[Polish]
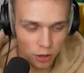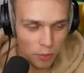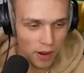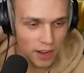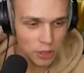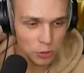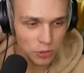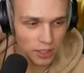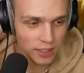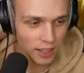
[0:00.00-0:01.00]
On ma jakieś
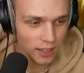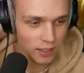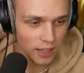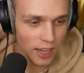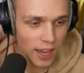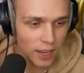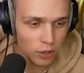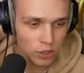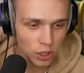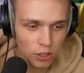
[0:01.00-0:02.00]
tutaj te. Ej,
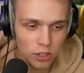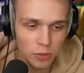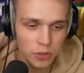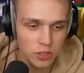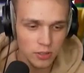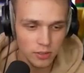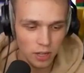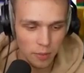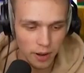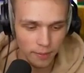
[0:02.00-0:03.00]
no co Jasne, robisz? tak
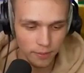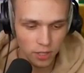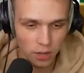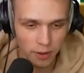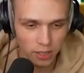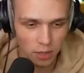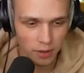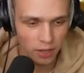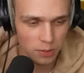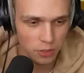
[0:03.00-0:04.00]
dobra, dobra,
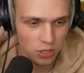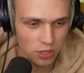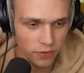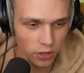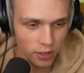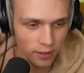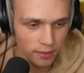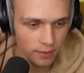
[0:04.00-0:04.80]
dobra, rozpocząłeś wojnę.